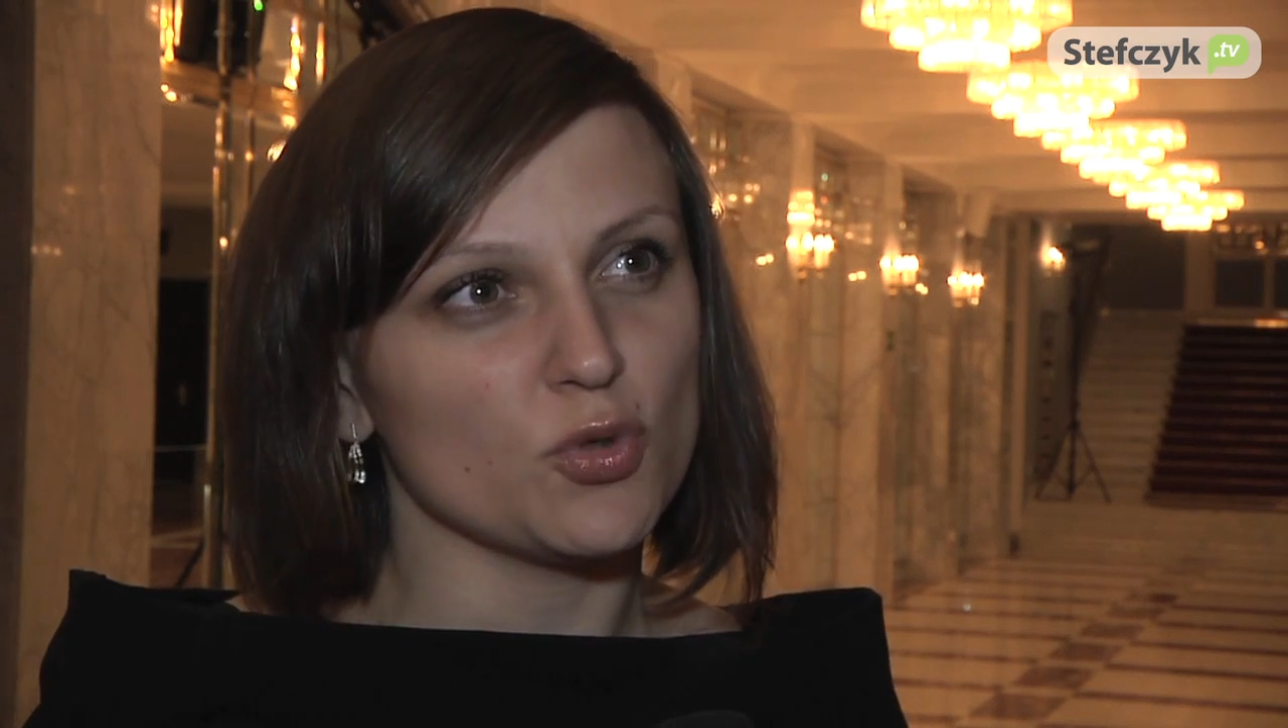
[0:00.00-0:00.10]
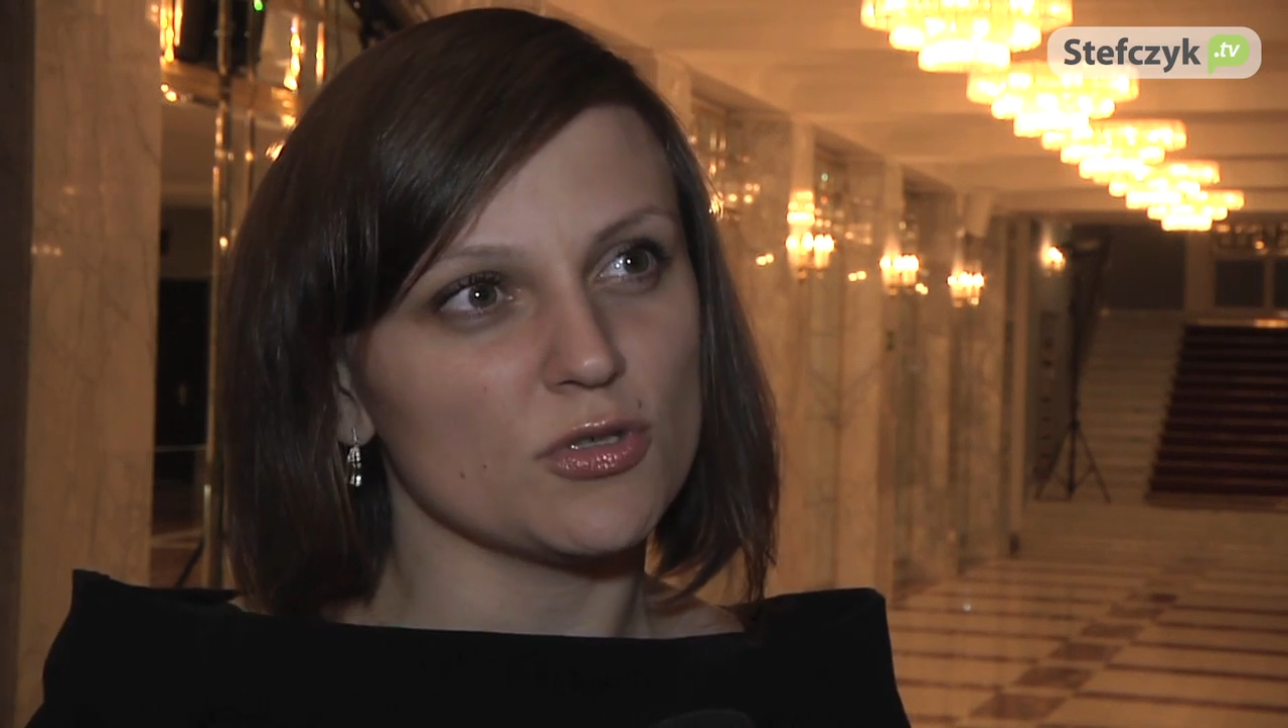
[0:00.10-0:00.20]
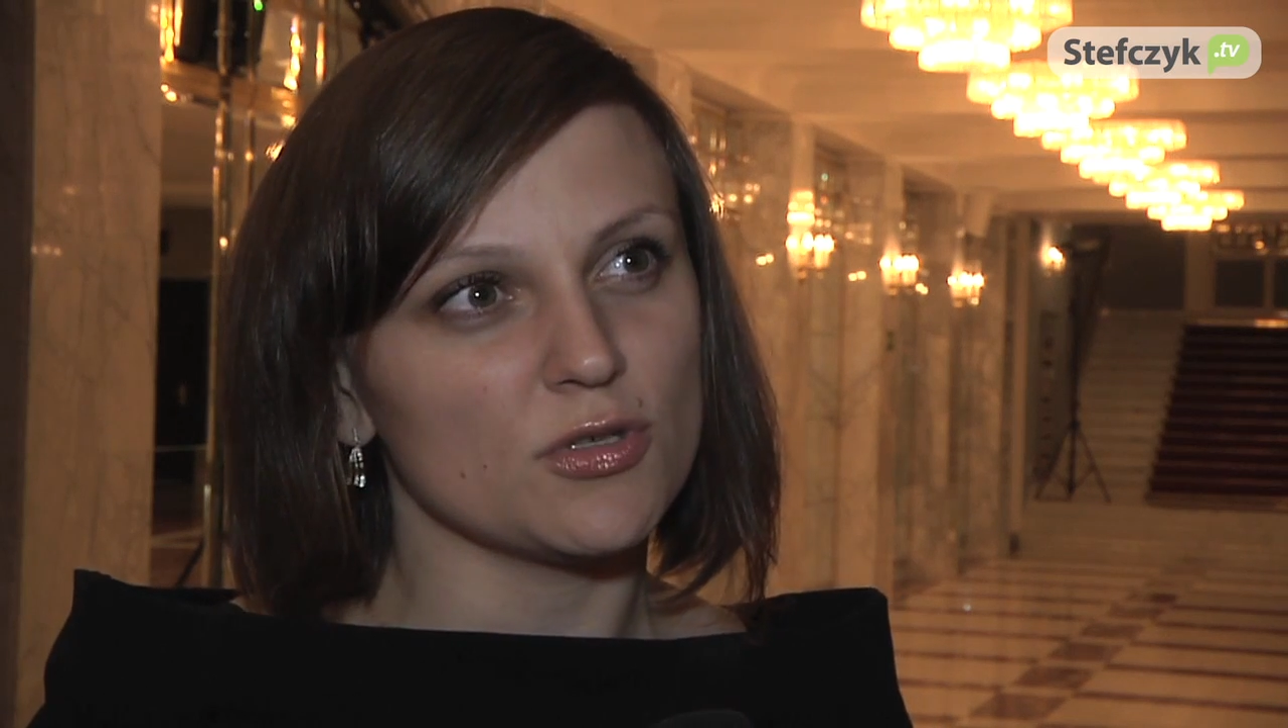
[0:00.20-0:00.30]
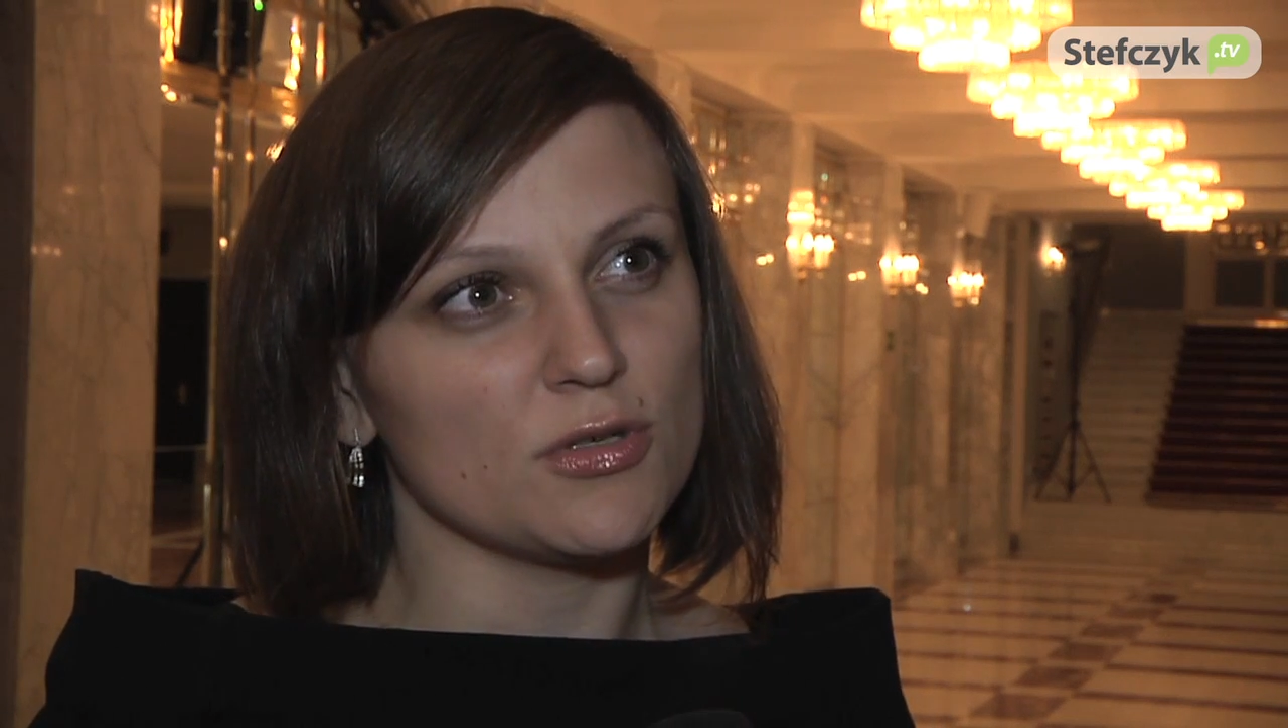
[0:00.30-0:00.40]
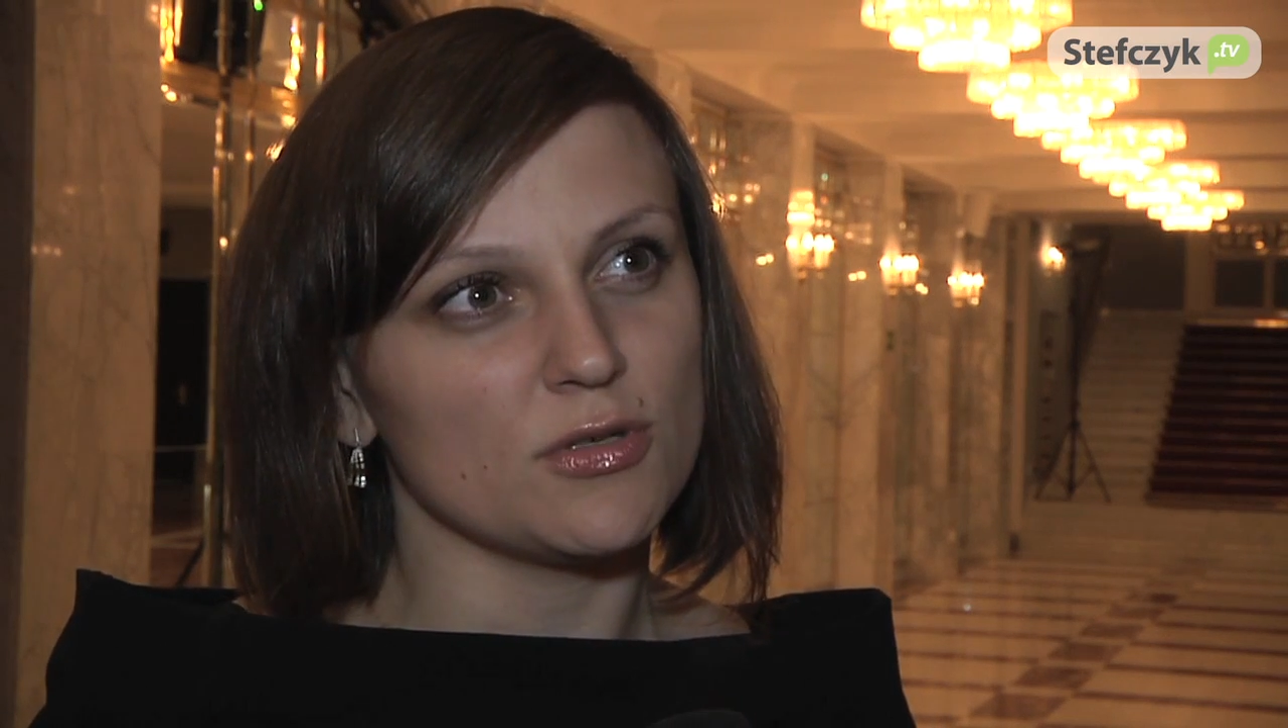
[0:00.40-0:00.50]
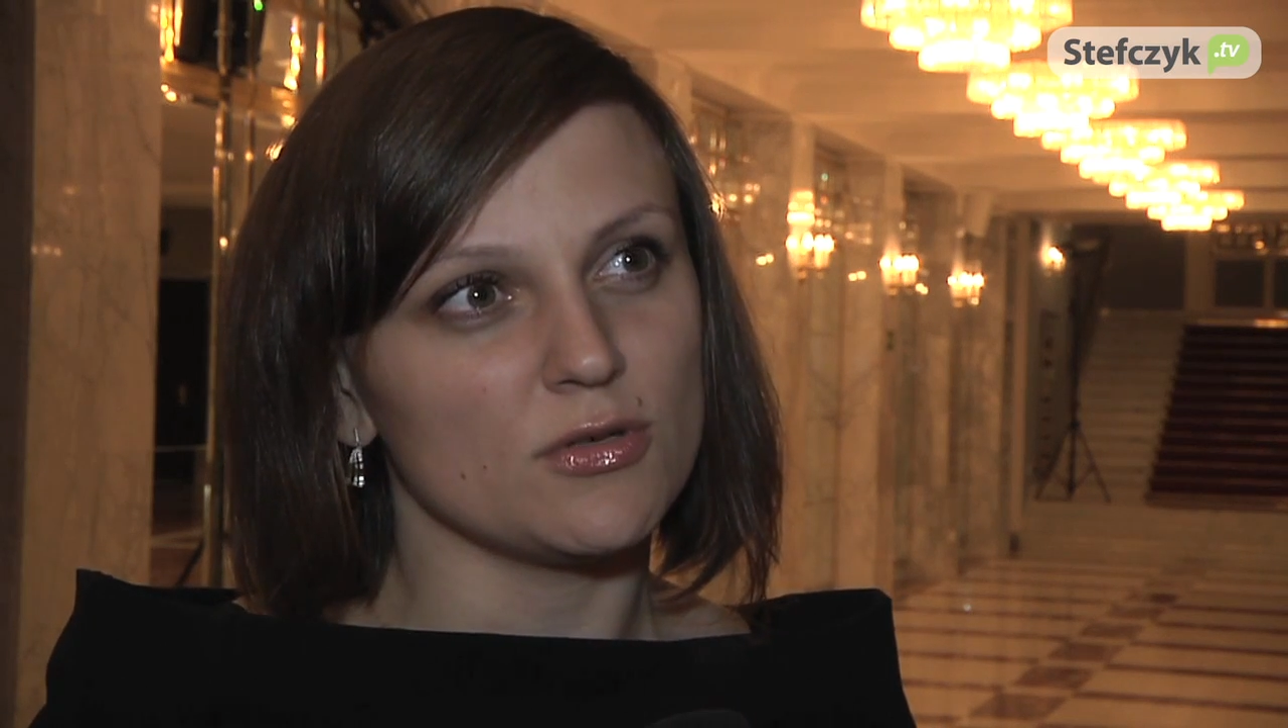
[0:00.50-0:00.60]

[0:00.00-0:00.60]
młodych